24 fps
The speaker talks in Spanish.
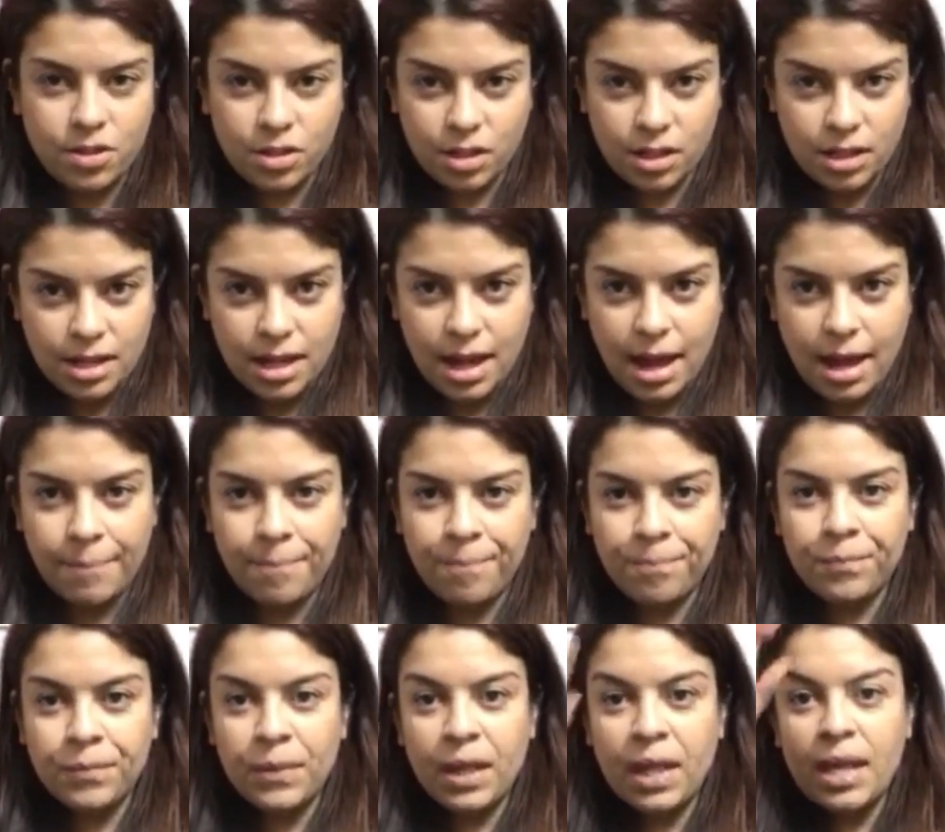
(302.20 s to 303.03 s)
chequear.
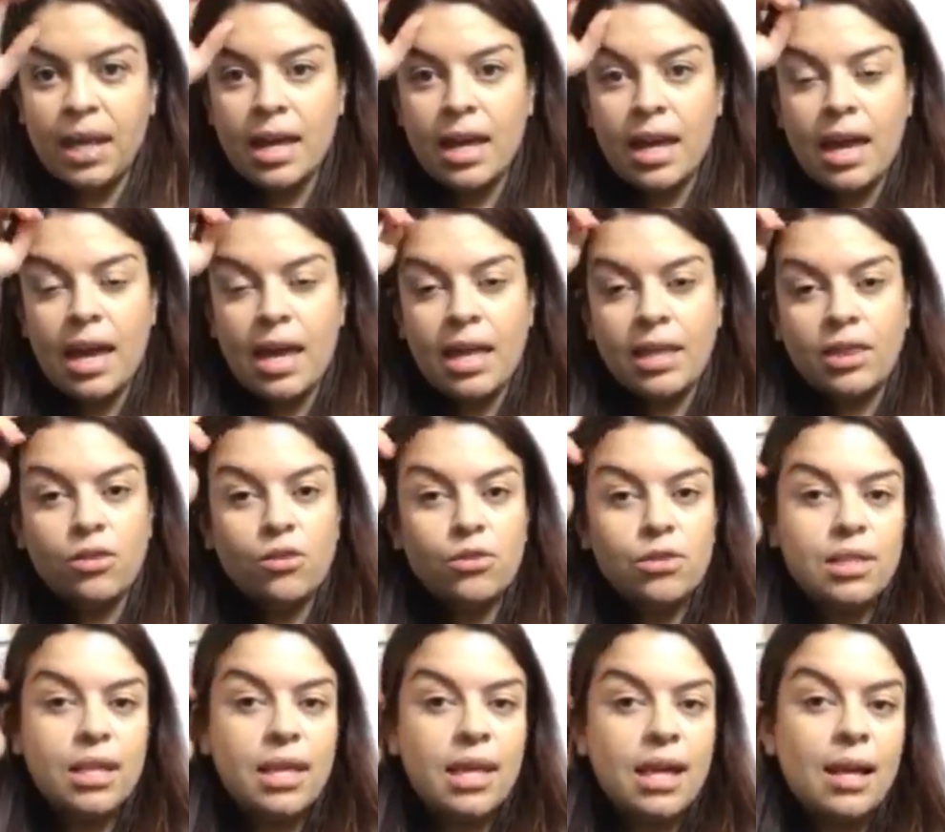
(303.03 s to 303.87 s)

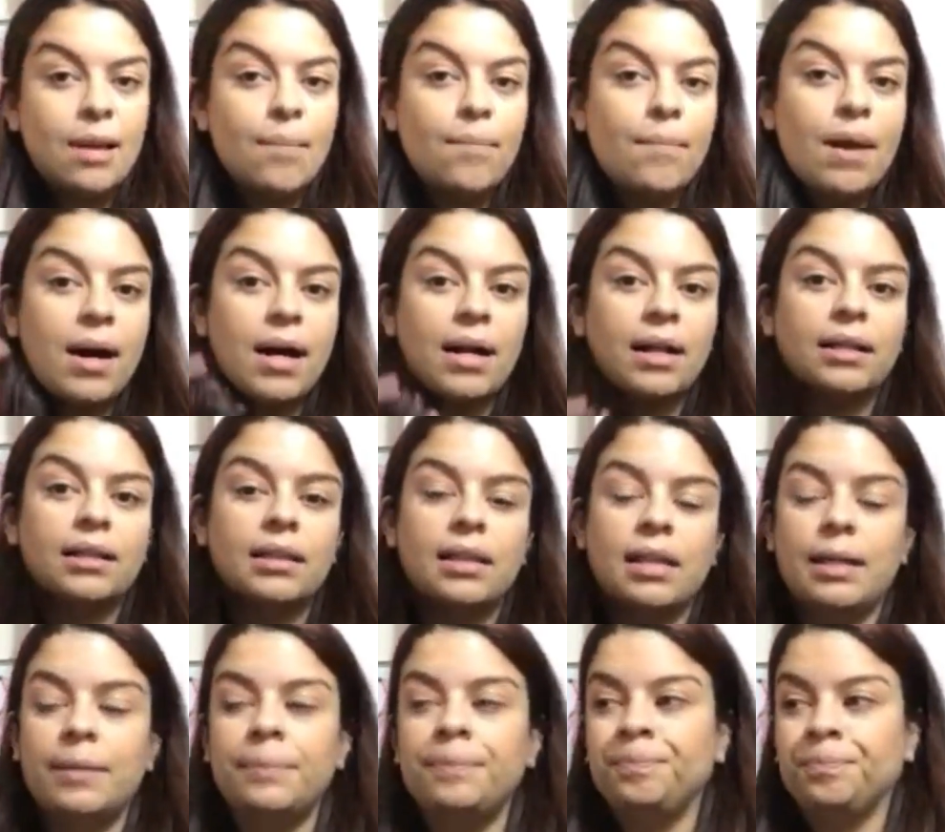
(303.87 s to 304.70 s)
Entonces el
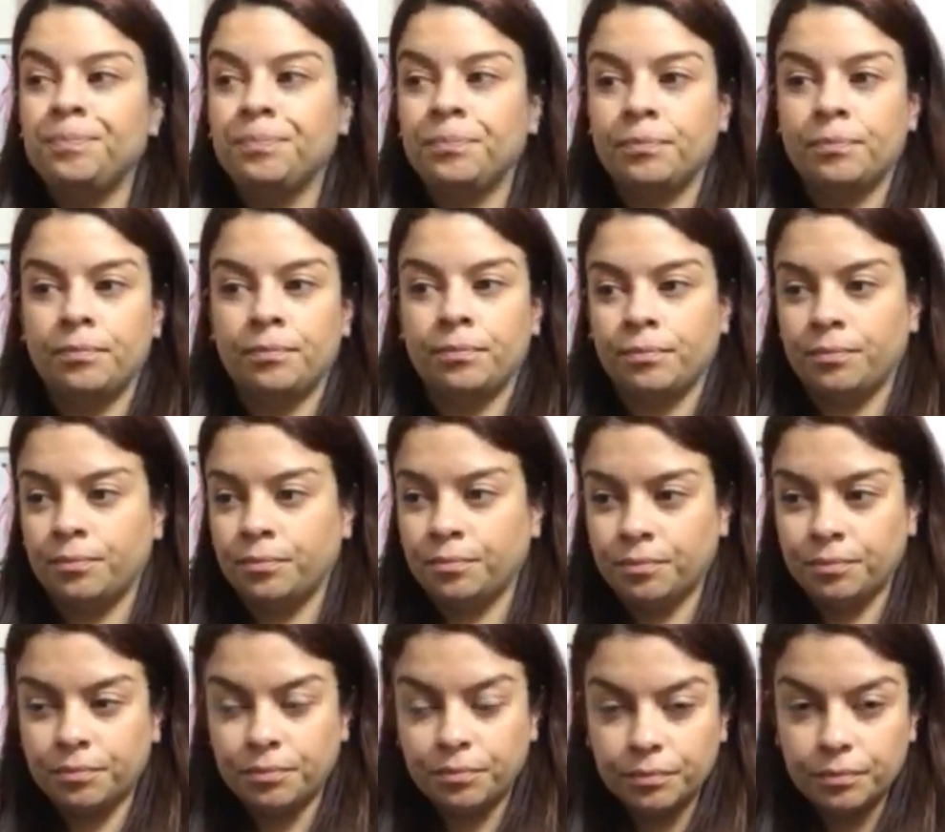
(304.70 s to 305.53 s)
martes
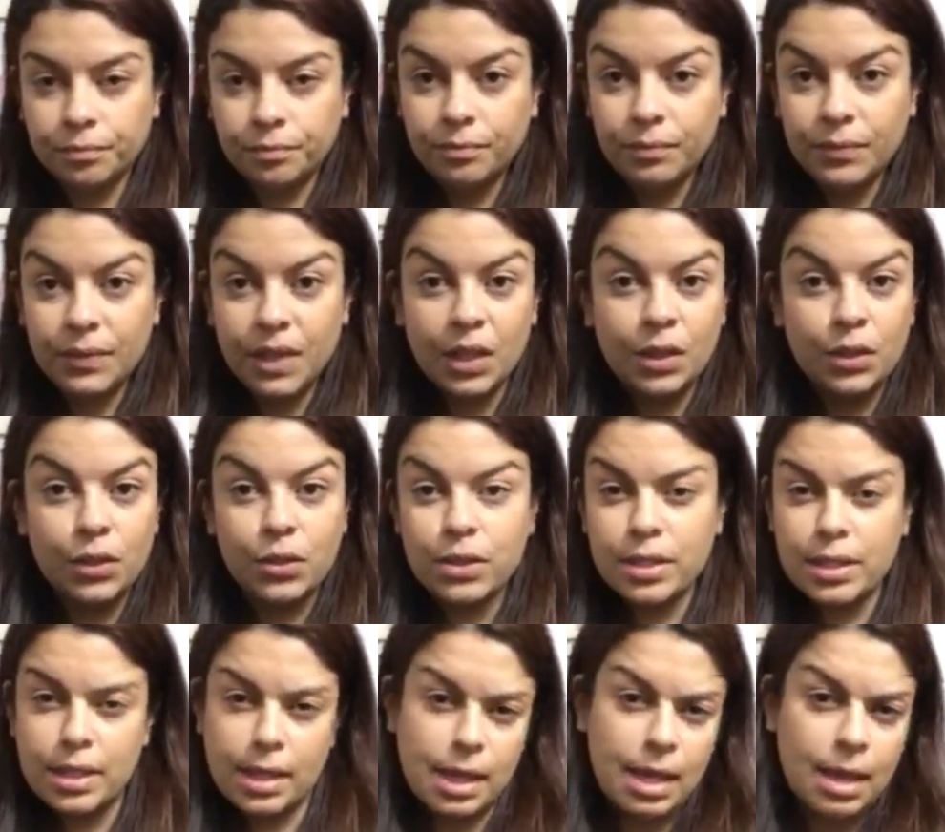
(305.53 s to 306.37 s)

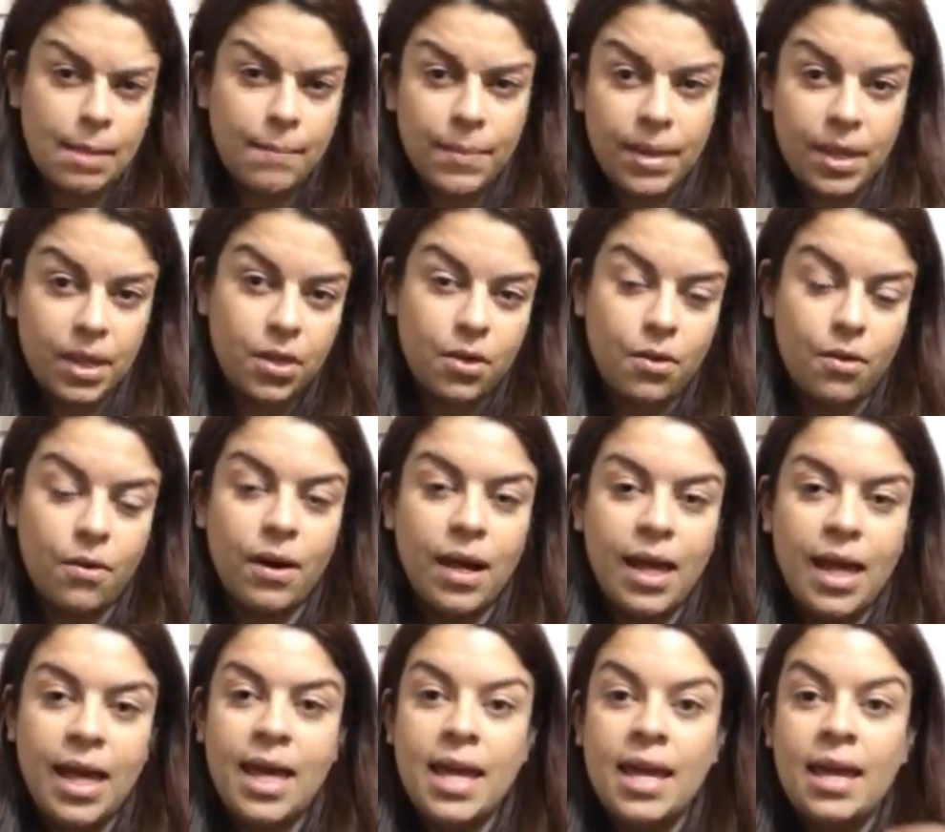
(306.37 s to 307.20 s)
no sé qué me
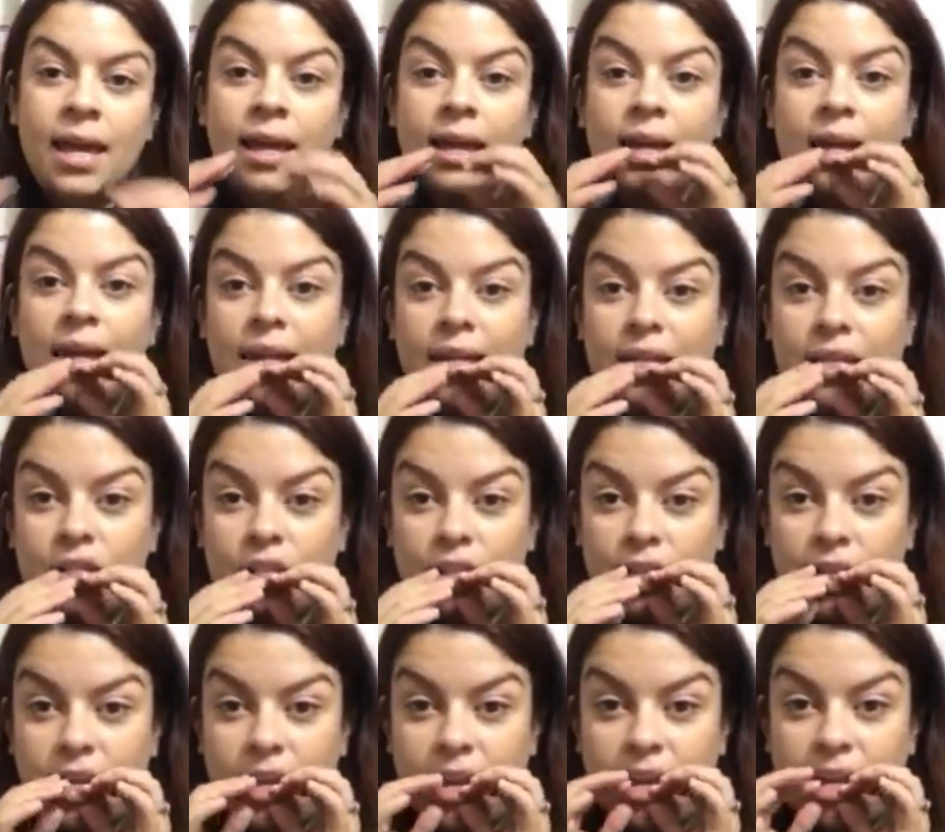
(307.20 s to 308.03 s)
dio, que le
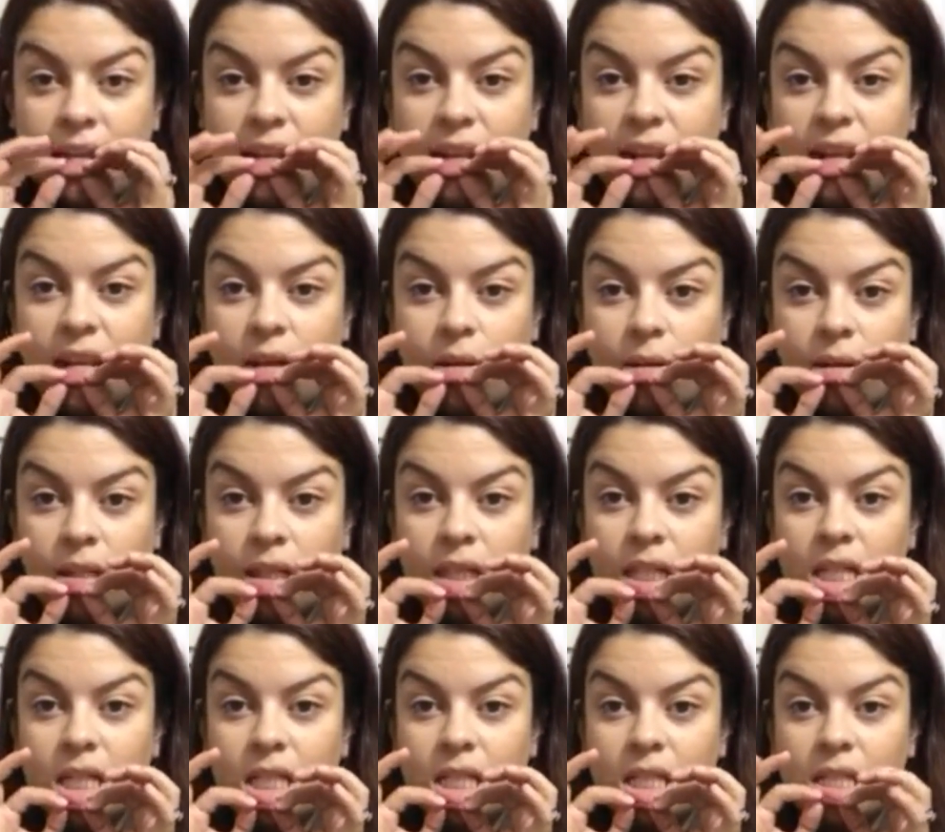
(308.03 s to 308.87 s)
chequeé y le
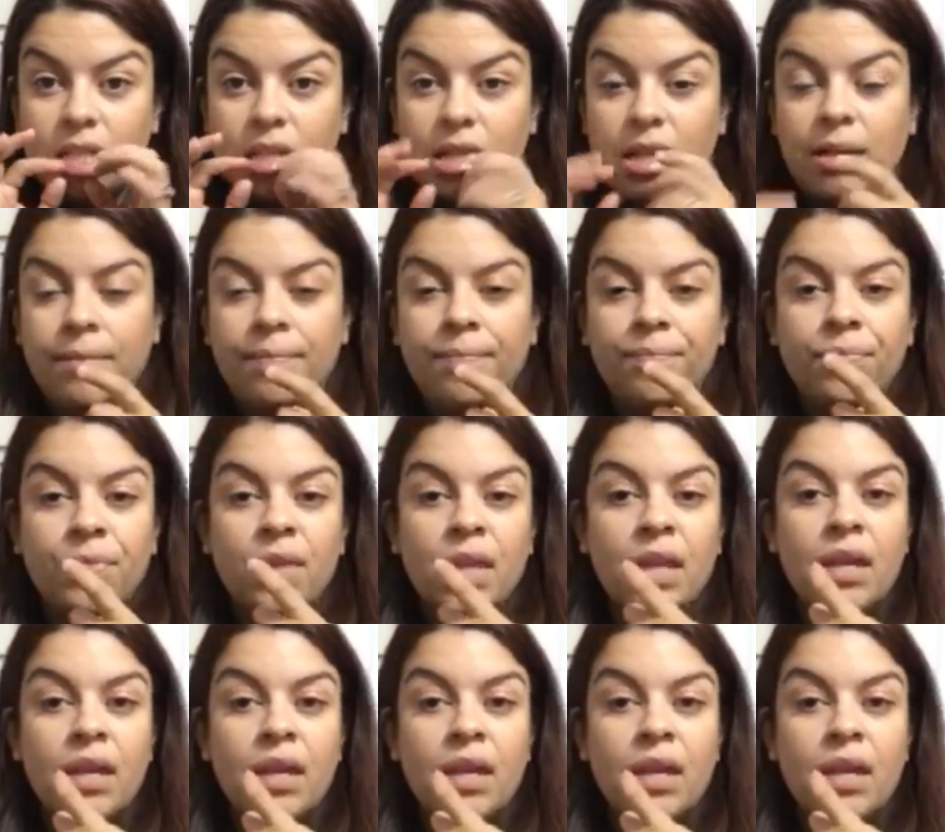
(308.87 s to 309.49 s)
levanté así.